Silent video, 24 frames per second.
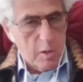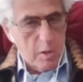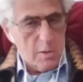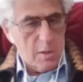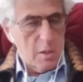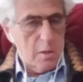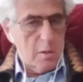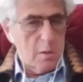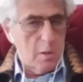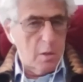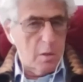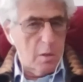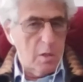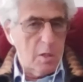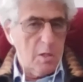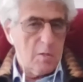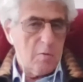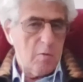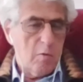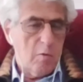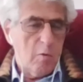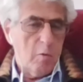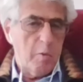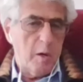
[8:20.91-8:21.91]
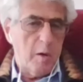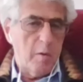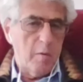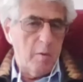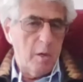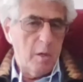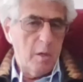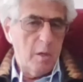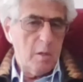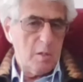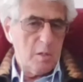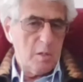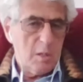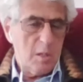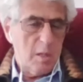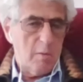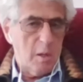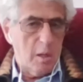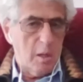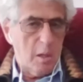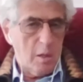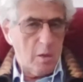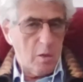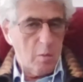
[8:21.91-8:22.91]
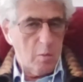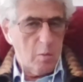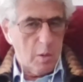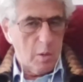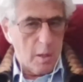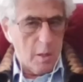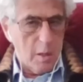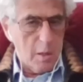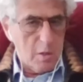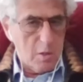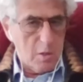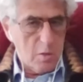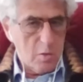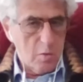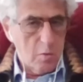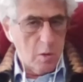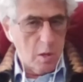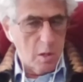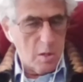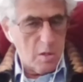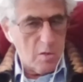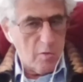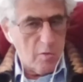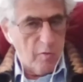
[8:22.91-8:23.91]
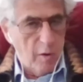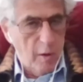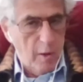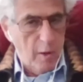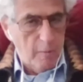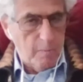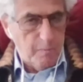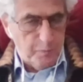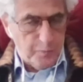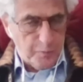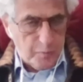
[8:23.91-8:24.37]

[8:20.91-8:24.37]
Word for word: в последние дни своего правления издавал огромное количество указов,